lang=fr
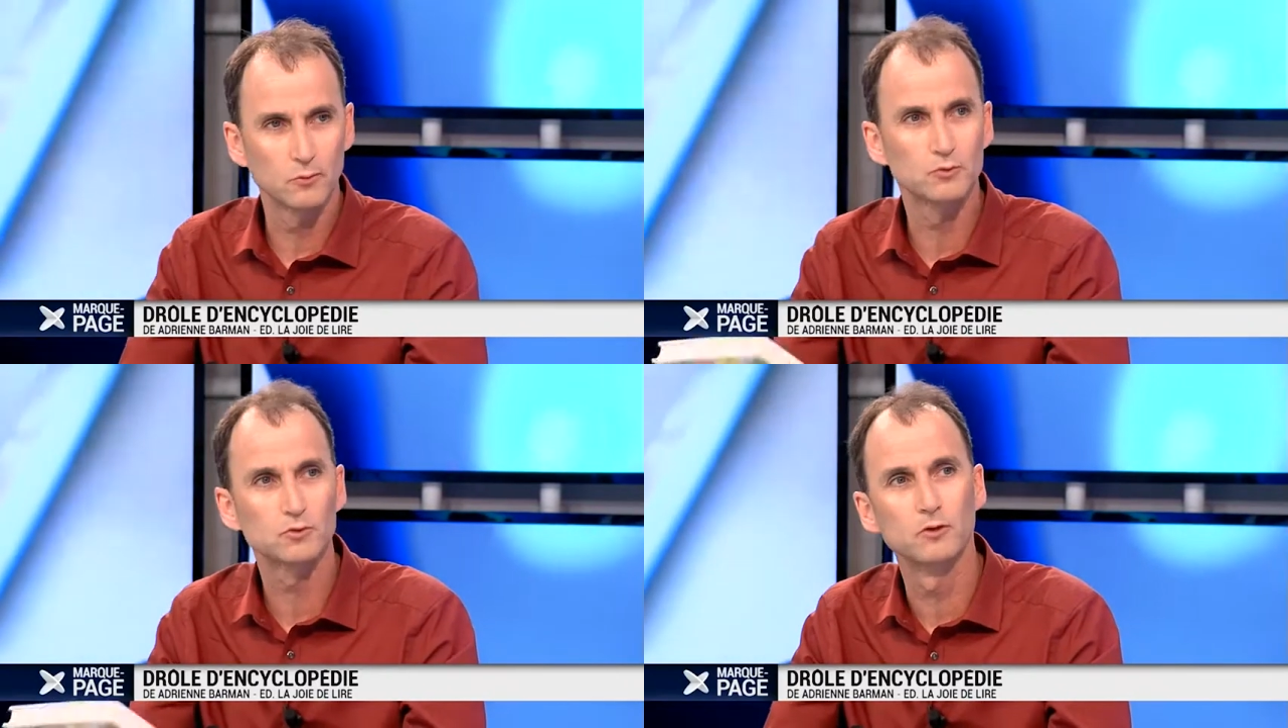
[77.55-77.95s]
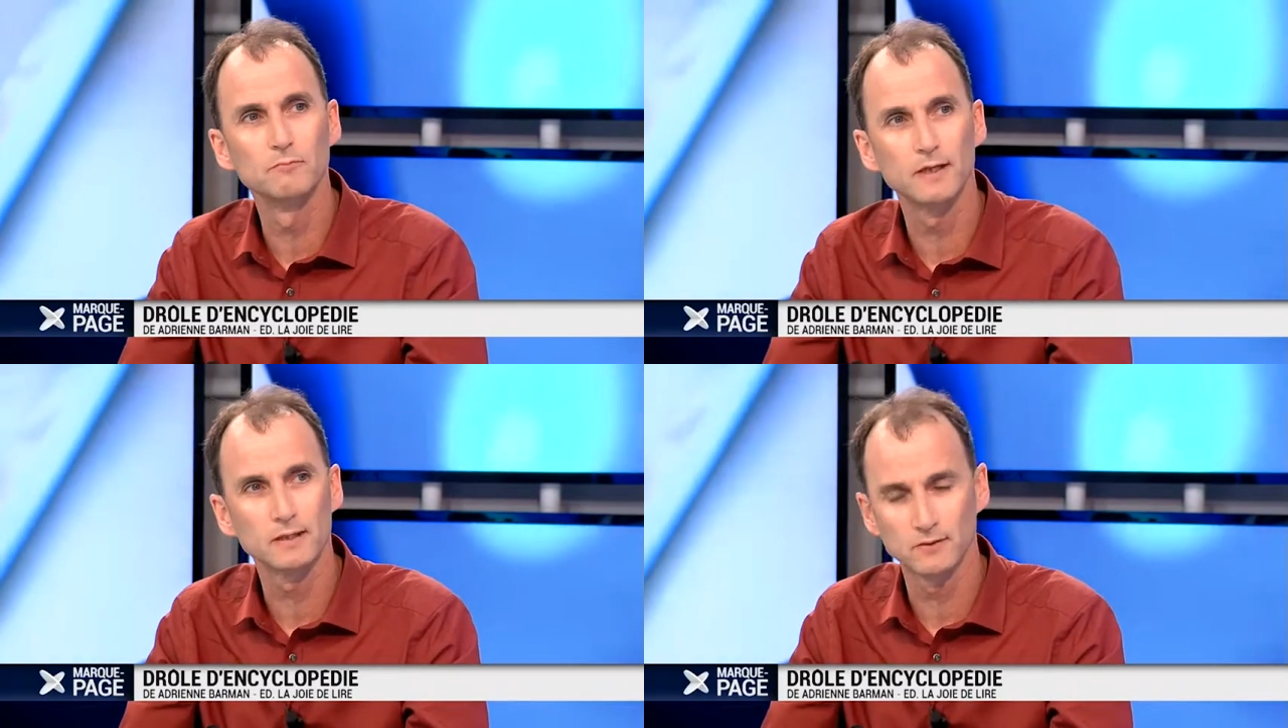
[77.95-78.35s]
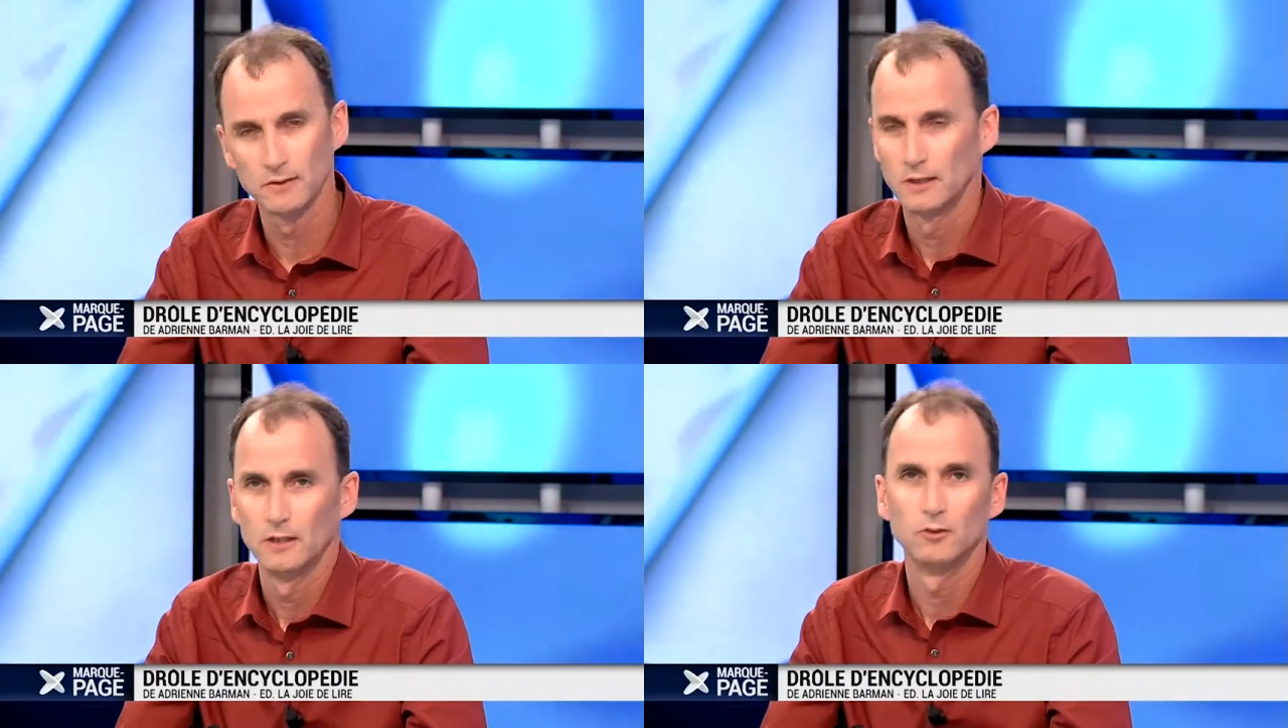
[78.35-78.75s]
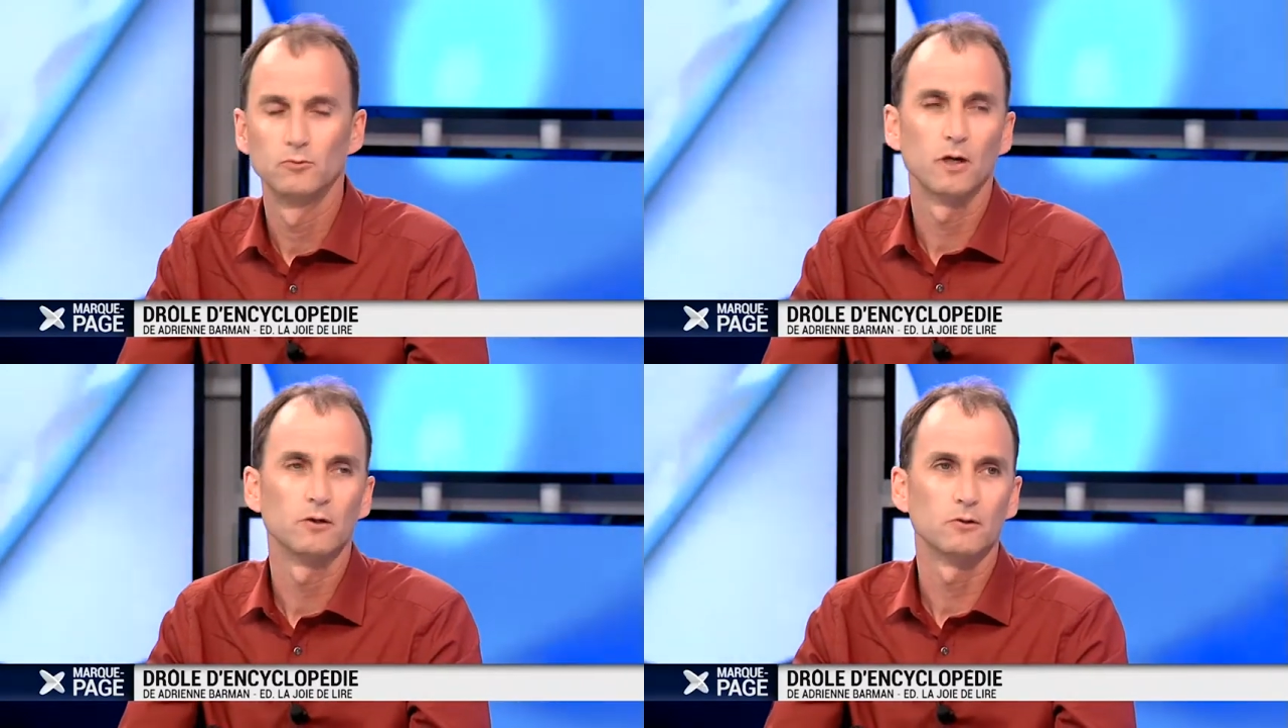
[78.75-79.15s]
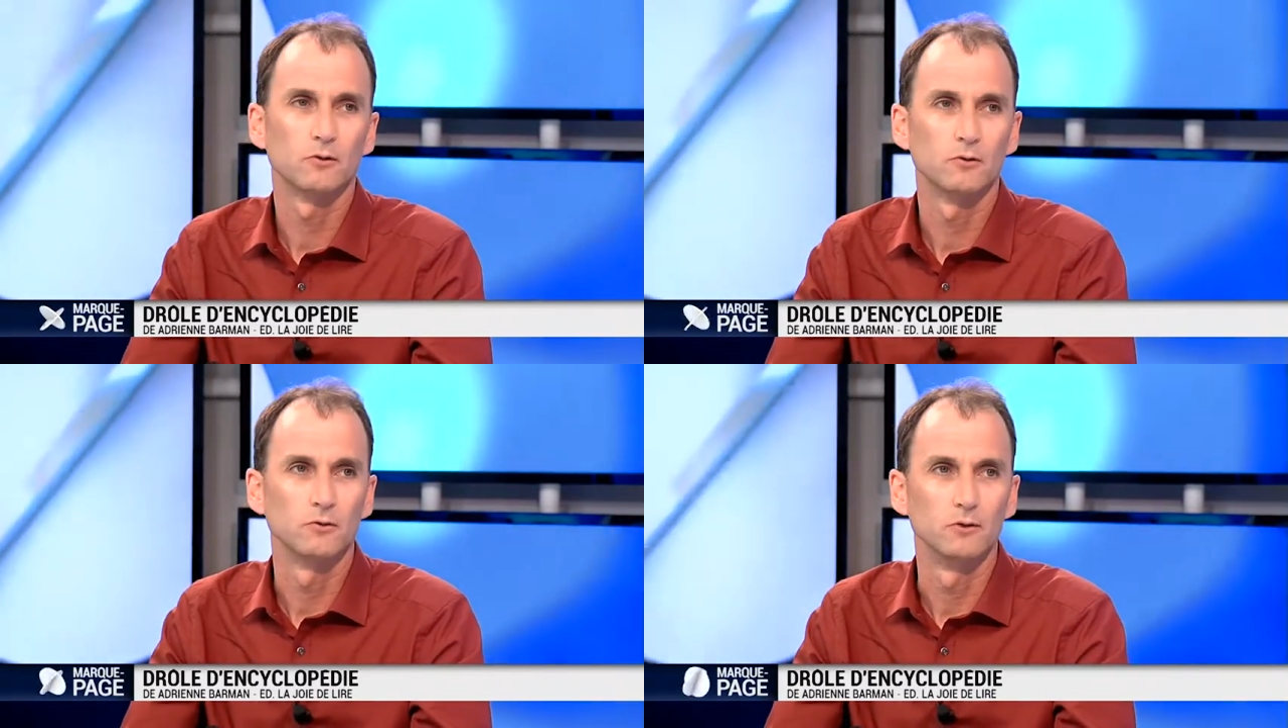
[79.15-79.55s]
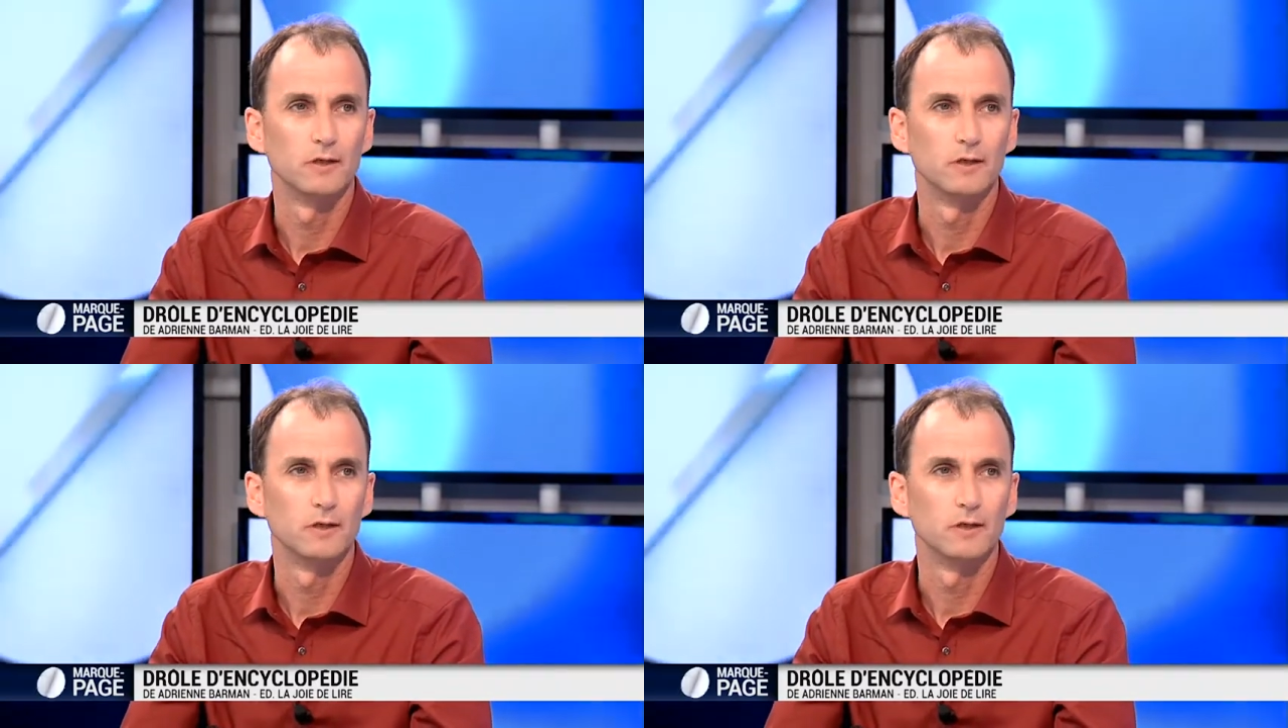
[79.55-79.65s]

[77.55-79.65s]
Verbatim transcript: rouge tomate, ou alors